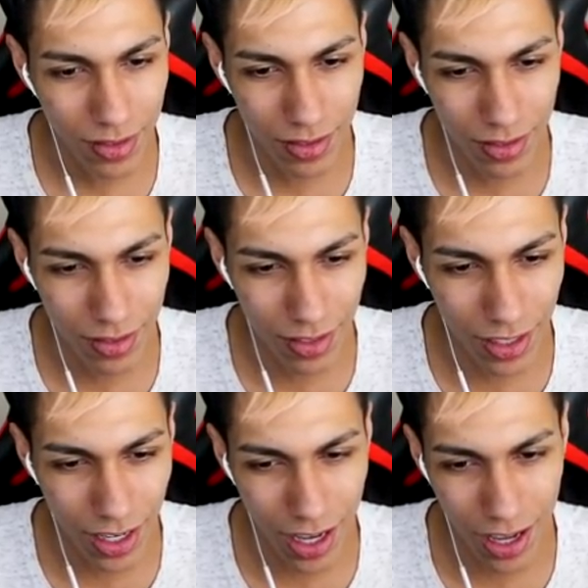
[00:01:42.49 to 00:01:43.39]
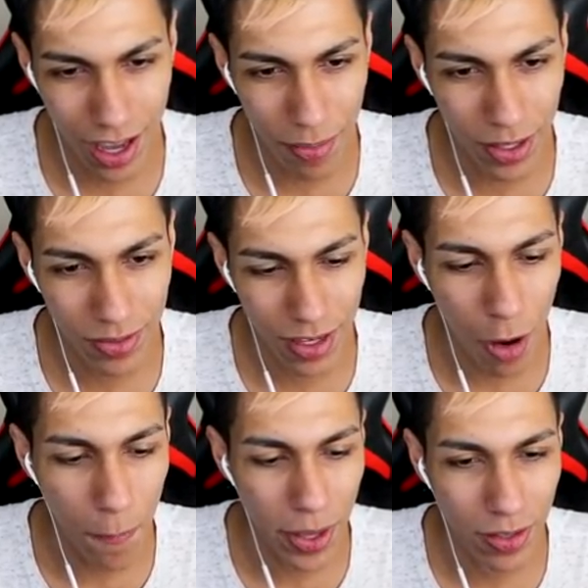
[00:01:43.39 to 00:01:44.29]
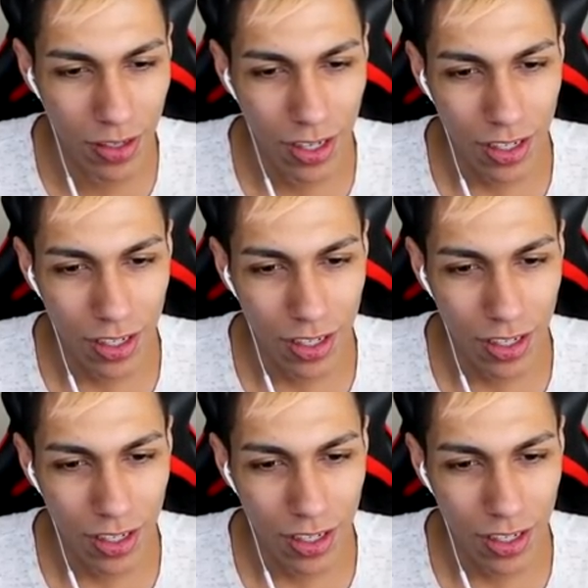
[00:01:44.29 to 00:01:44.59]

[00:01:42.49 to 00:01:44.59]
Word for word: Hum, é, é, mesmo, é Albedo.